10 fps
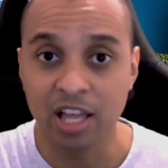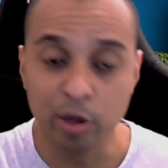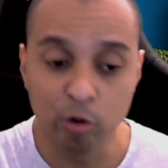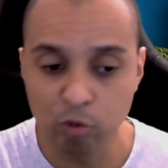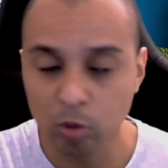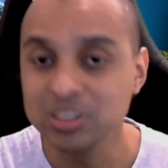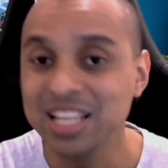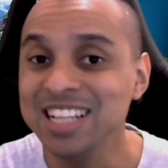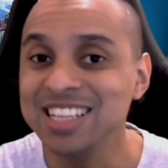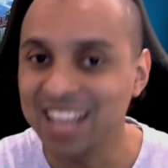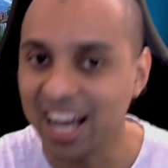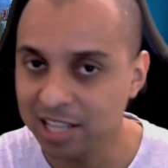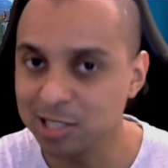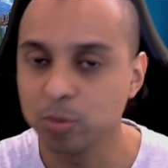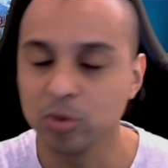Eu vou tentar
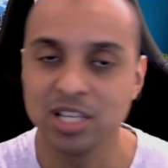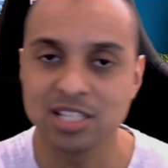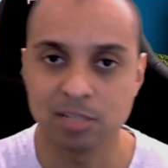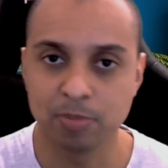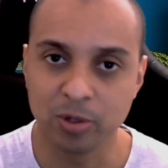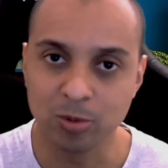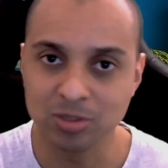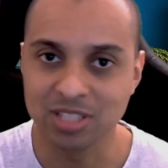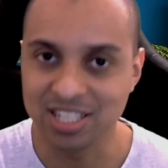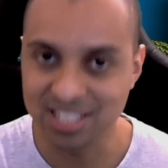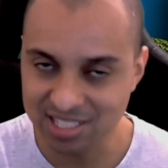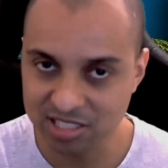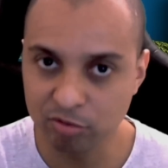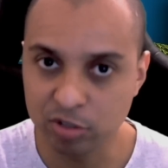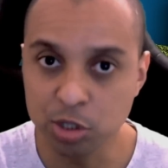responder essa pergunta
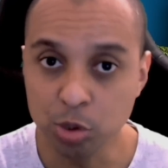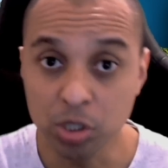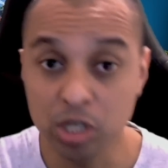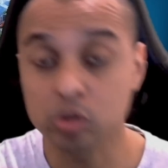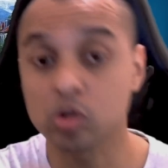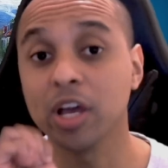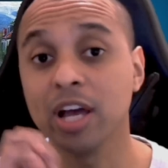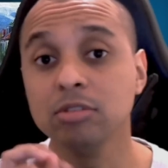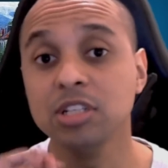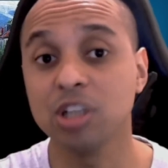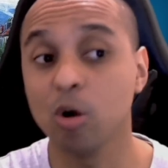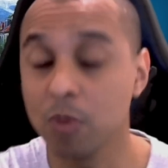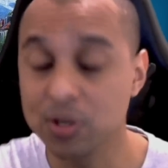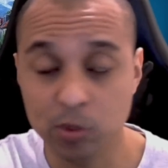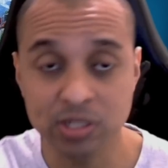nesse vídeo e eu só quero deixar
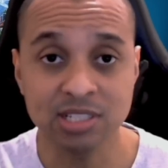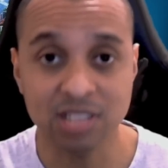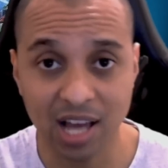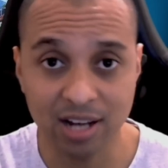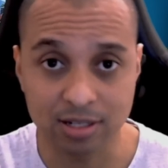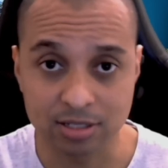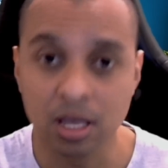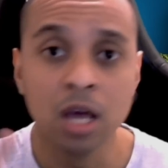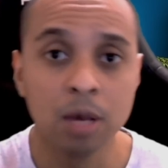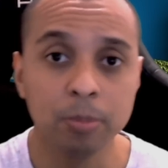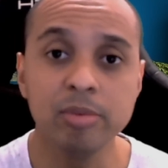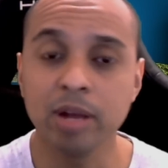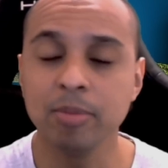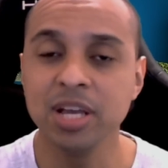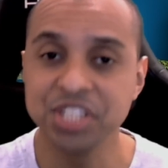algumas coisas claras.
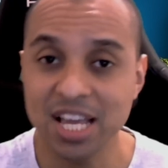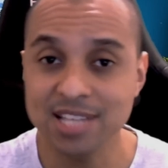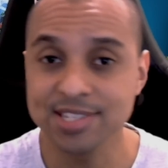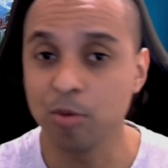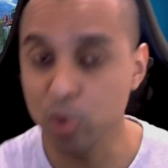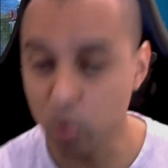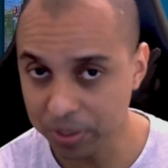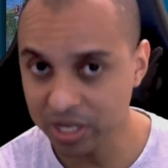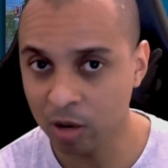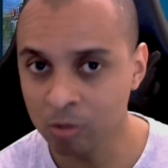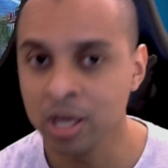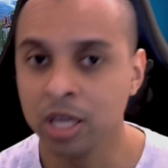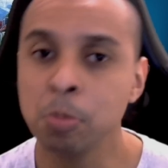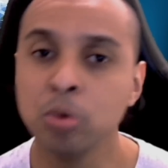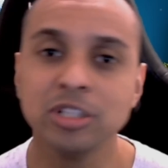Primeiramente, essa é a minha opinião
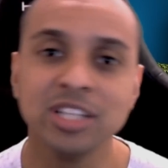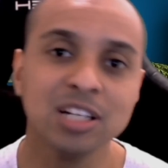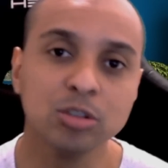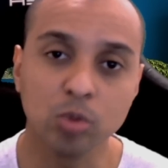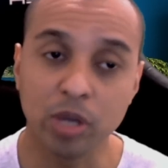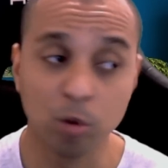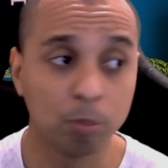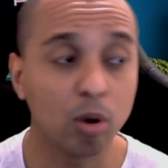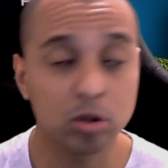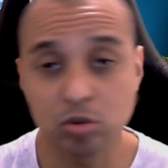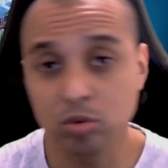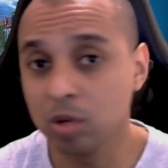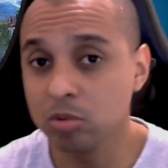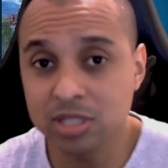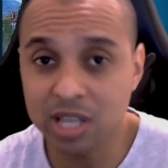e, portanto, eu posso
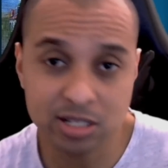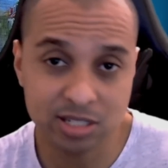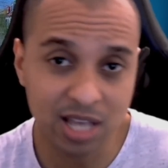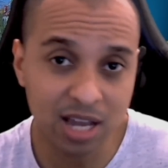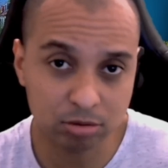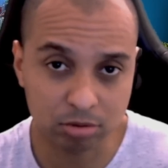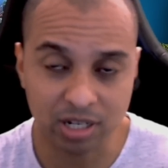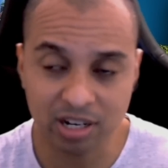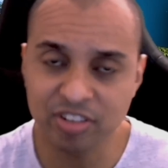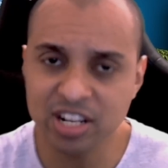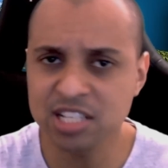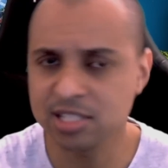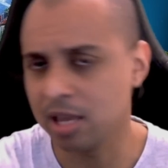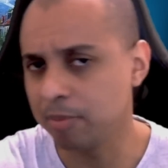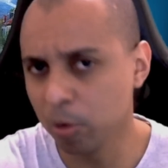não estar certo, né? Na verdade,
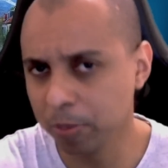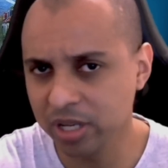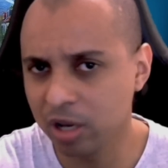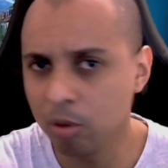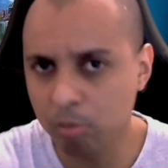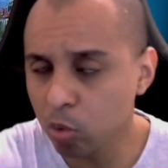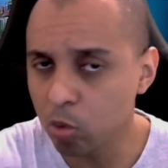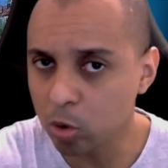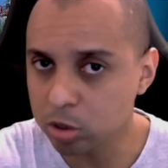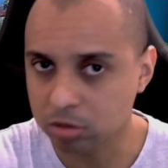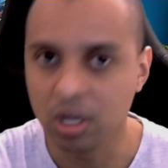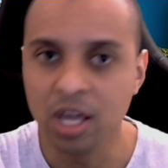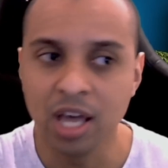assim, é minha opinião, é meu gosto.